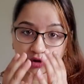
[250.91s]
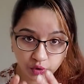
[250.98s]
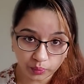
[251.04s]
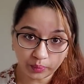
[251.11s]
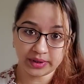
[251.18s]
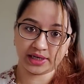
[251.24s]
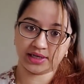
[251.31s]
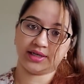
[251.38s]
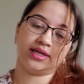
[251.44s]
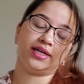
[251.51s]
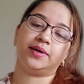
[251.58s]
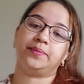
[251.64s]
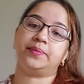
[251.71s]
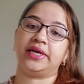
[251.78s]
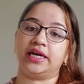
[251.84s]
தும்முறாங்க
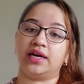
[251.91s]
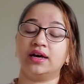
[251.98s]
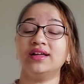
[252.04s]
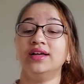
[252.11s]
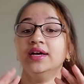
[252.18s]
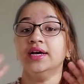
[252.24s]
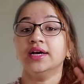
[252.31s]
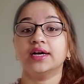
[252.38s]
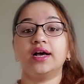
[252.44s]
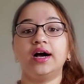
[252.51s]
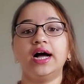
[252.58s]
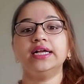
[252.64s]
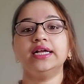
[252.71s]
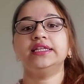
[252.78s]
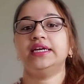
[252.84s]
அப்படின்னா
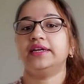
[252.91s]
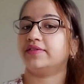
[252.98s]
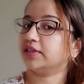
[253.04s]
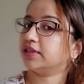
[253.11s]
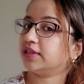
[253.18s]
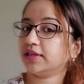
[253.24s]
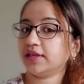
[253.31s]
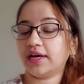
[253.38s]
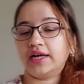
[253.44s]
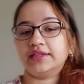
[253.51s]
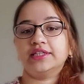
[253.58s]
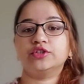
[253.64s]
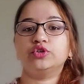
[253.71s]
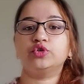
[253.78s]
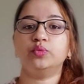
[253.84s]
காற்றுல வந்து
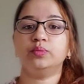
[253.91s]
அந்த